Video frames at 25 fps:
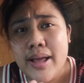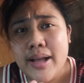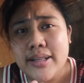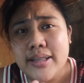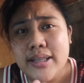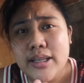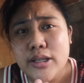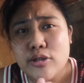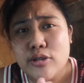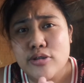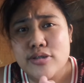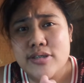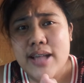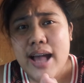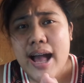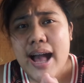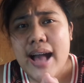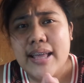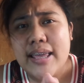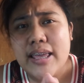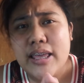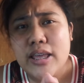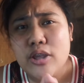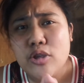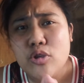lang dito sa
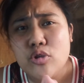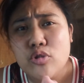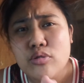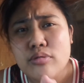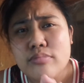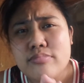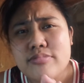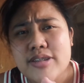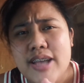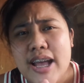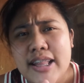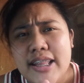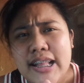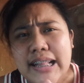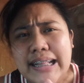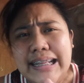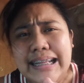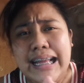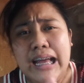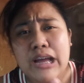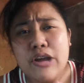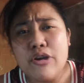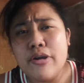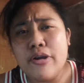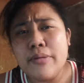aking YouTube channel,
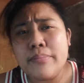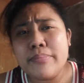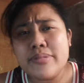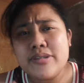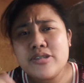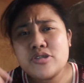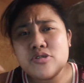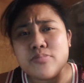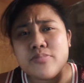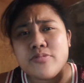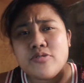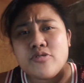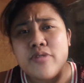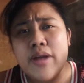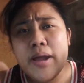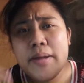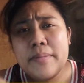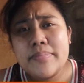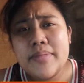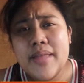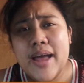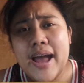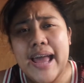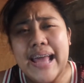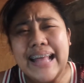kayo ay mag-subscribe
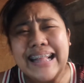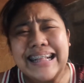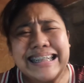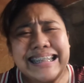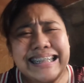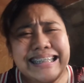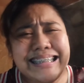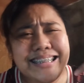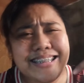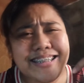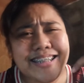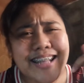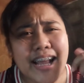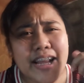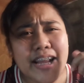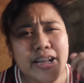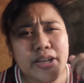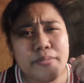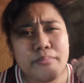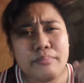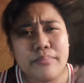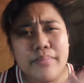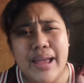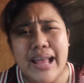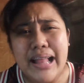na and click the
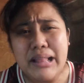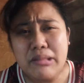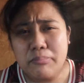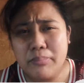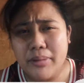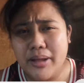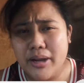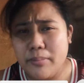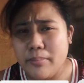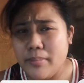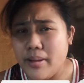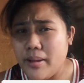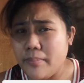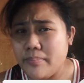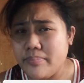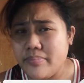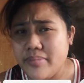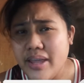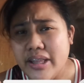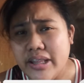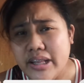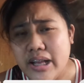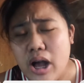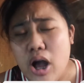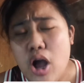tiny bell para
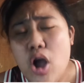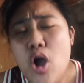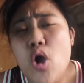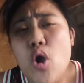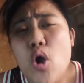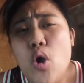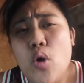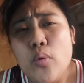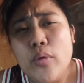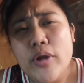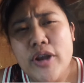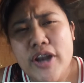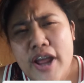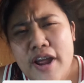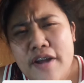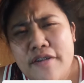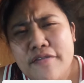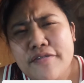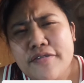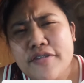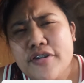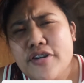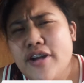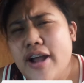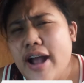ma-update ka
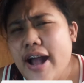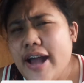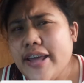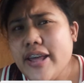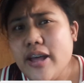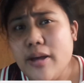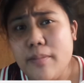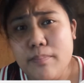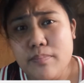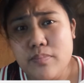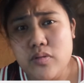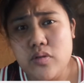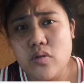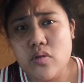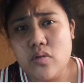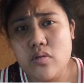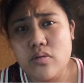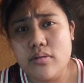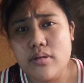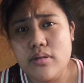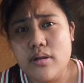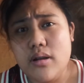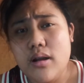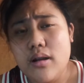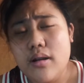whenever I
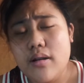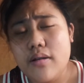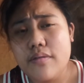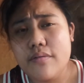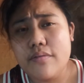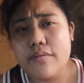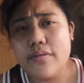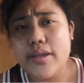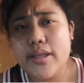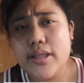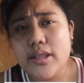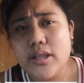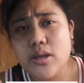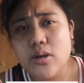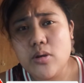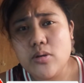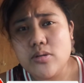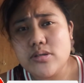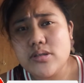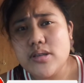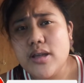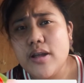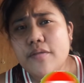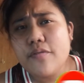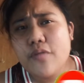upload
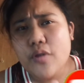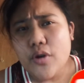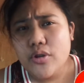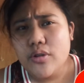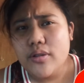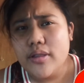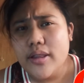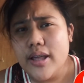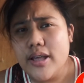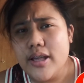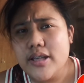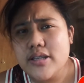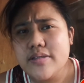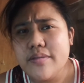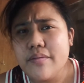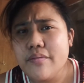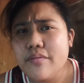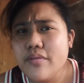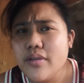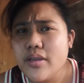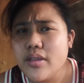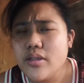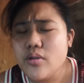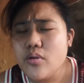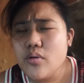videos. And for today's
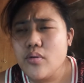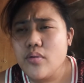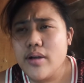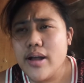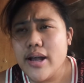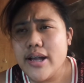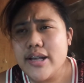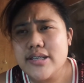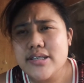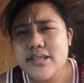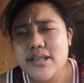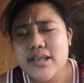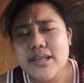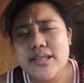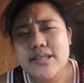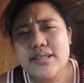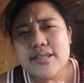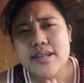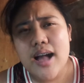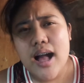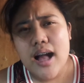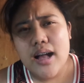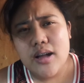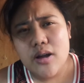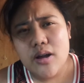video guys is
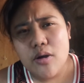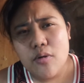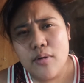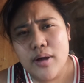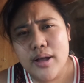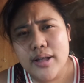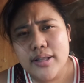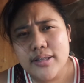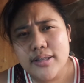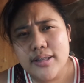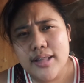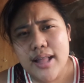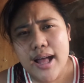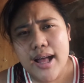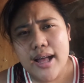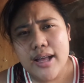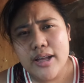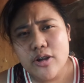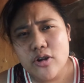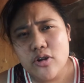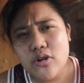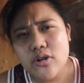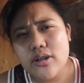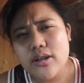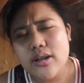gagawan
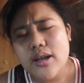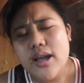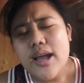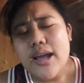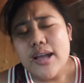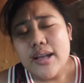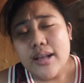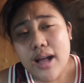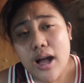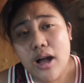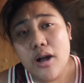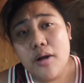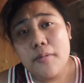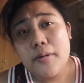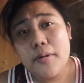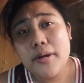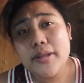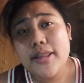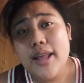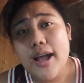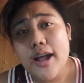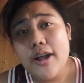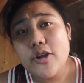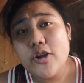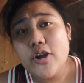tayo, gagawa
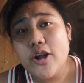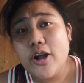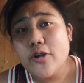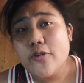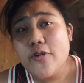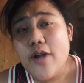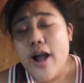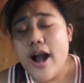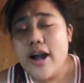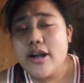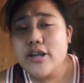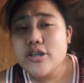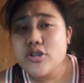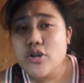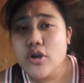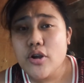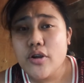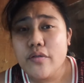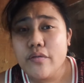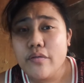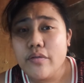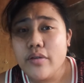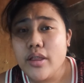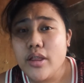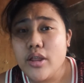tayo ng
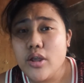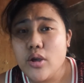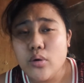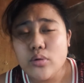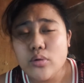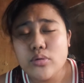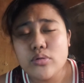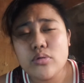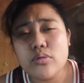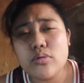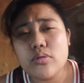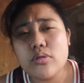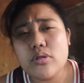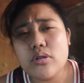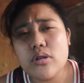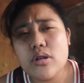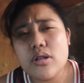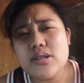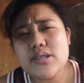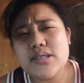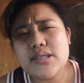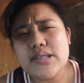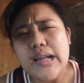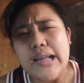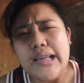reaction video
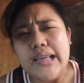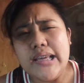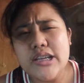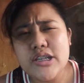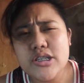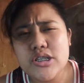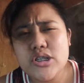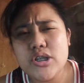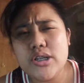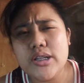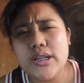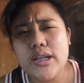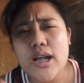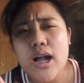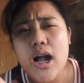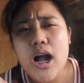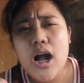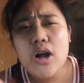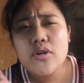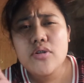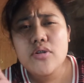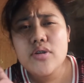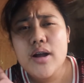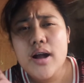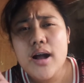tungkol sa issue ni
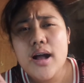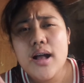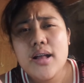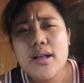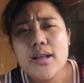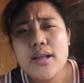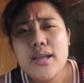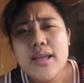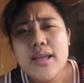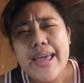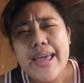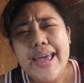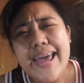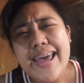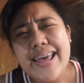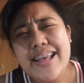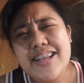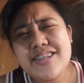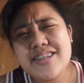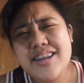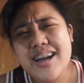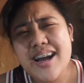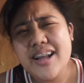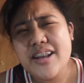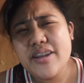Aura
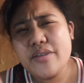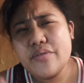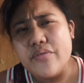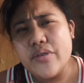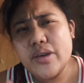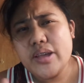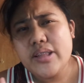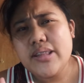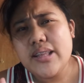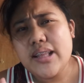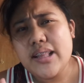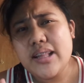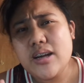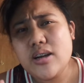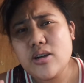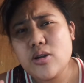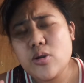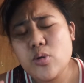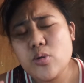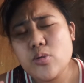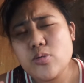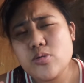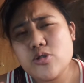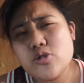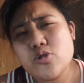and saka ni Feng de la
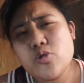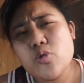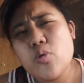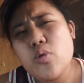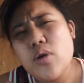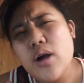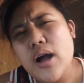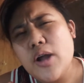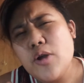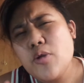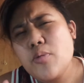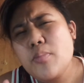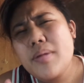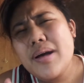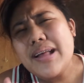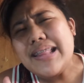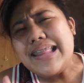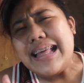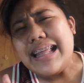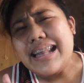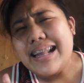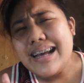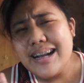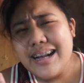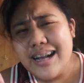Cruz. Kung ano ba
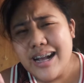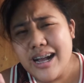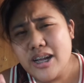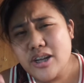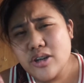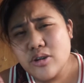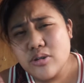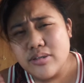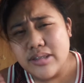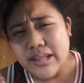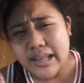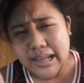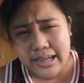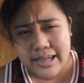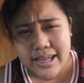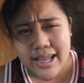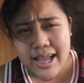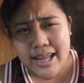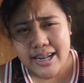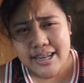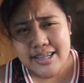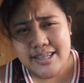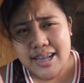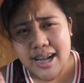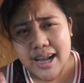talaga yung
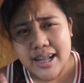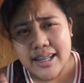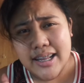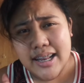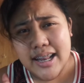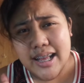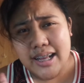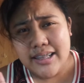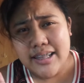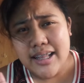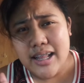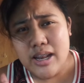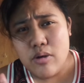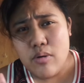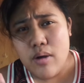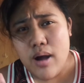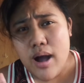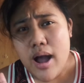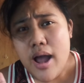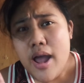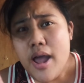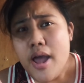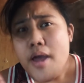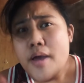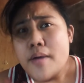nangyari sa kanilang dalawa.
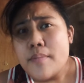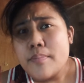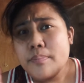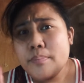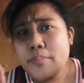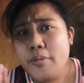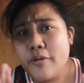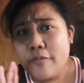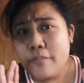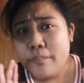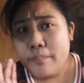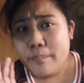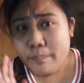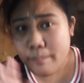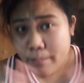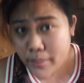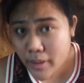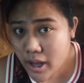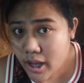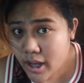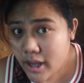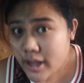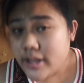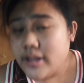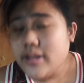
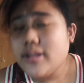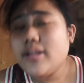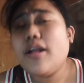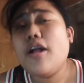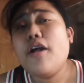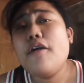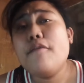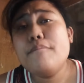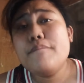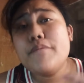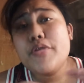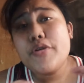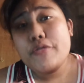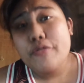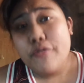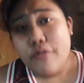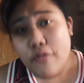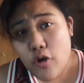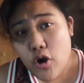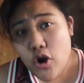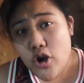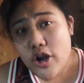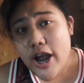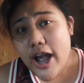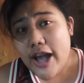But,
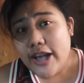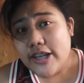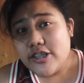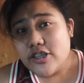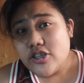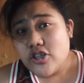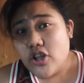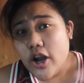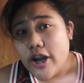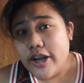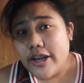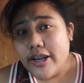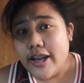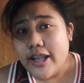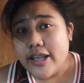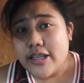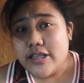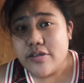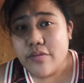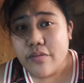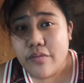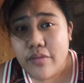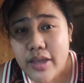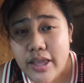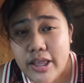before I start
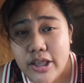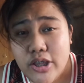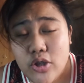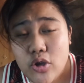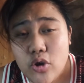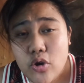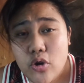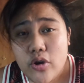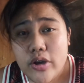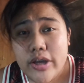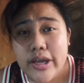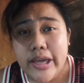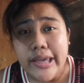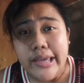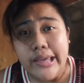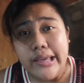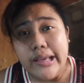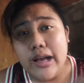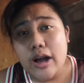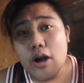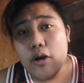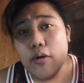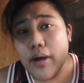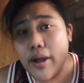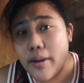this video, eh,
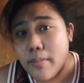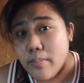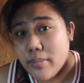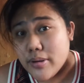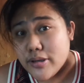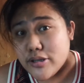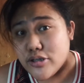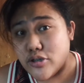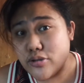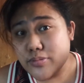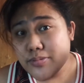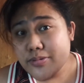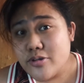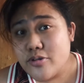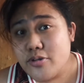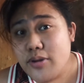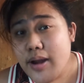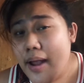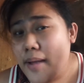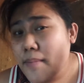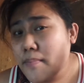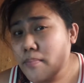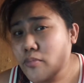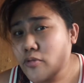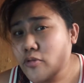ikaw ay
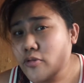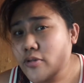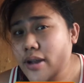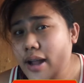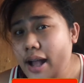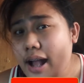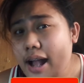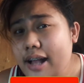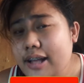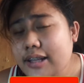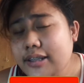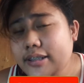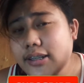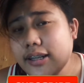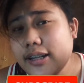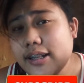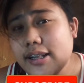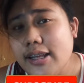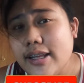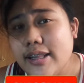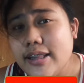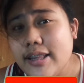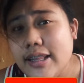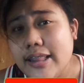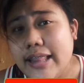mag-subscribe muna,
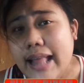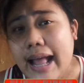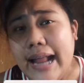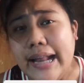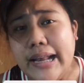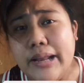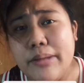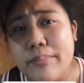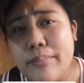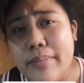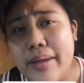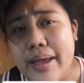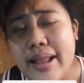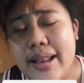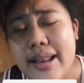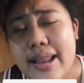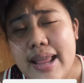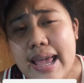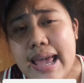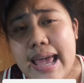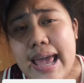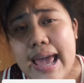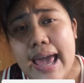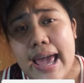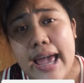click the tiny bell,
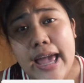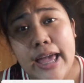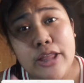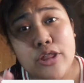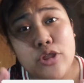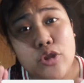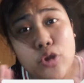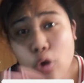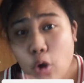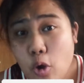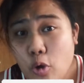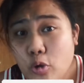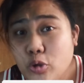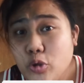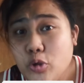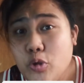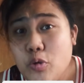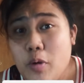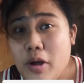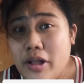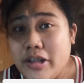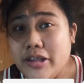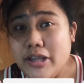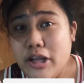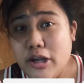and road to
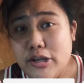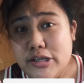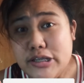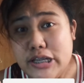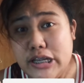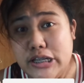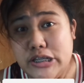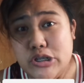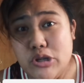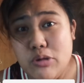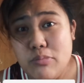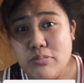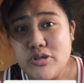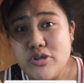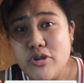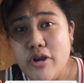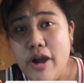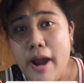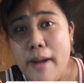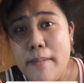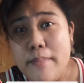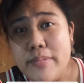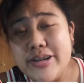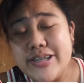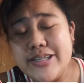1,000
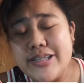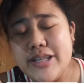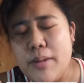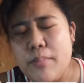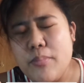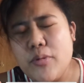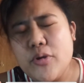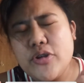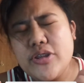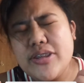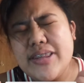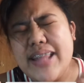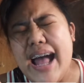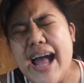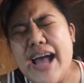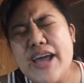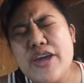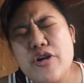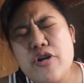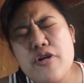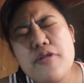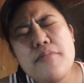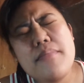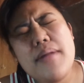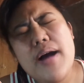subscribers na po
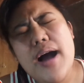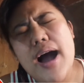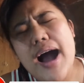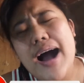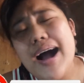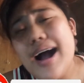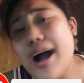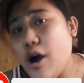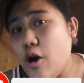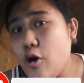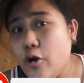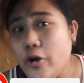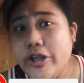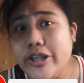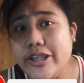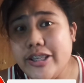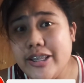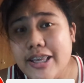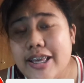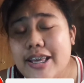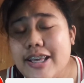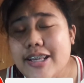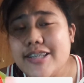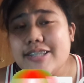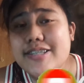tayo, mga
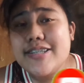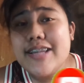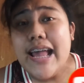ka-oinkies.